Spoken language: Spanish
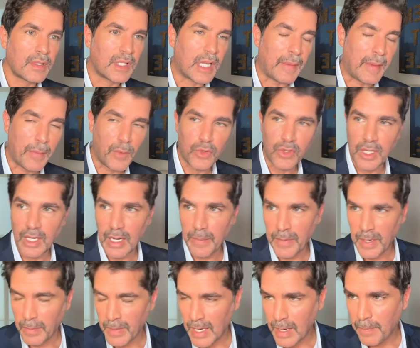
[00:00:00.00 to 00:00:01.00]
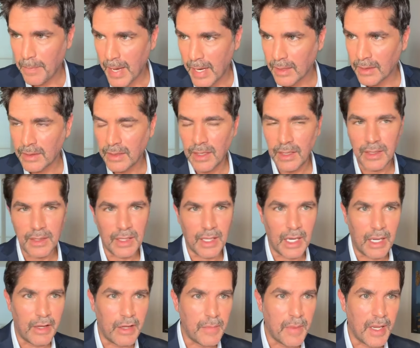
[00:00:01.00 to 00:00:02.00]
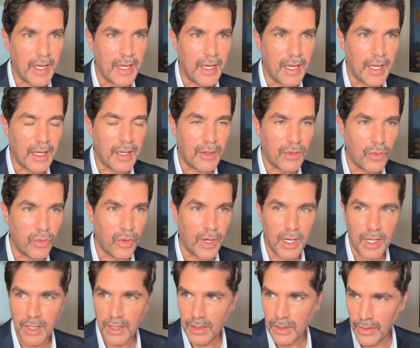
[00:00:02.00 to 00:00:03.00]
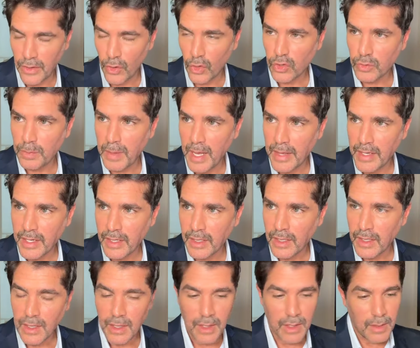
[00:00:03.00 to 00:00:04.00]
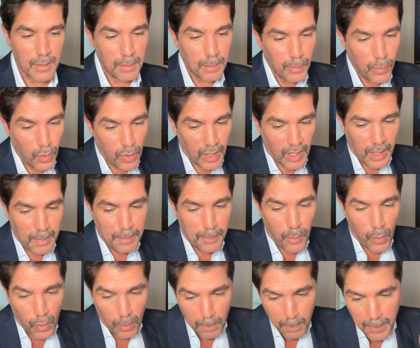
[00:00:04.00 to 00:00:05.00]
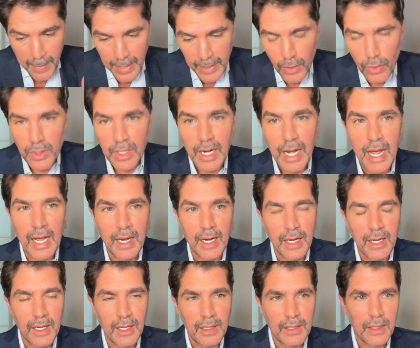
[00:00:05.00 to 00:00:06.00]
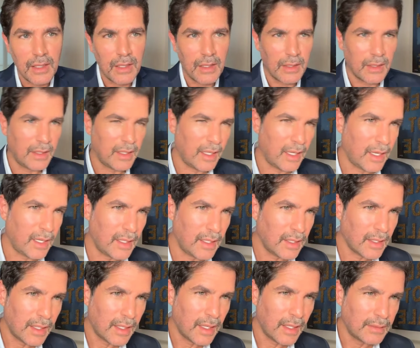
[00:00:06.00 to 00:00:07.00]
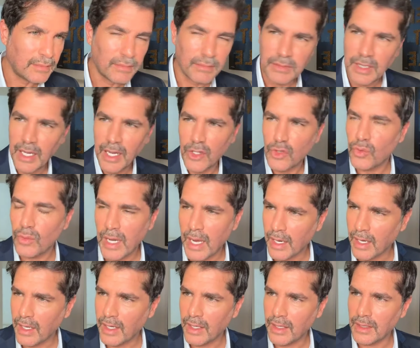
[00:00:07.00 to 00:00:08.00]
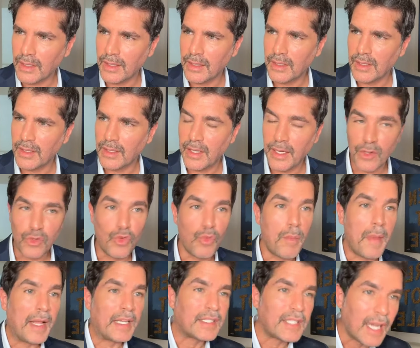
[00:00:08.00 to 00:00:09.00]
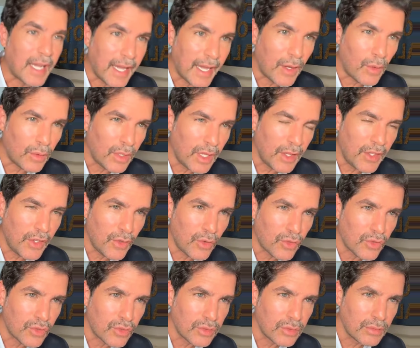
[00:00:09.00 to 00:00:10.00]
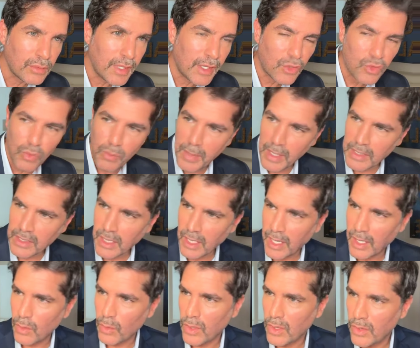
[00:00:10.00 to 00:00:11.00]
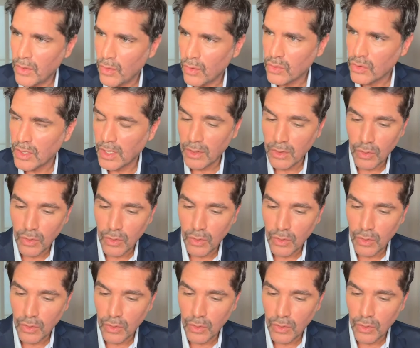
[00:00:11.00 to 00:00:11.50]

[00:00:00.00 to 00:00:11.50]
Sabemos que la primera parte del Ave María fue Dios Padre, porque por medio del ángel ¿Qué es un ángel? Es un mensajero de Dios, es un mensajero de Dios.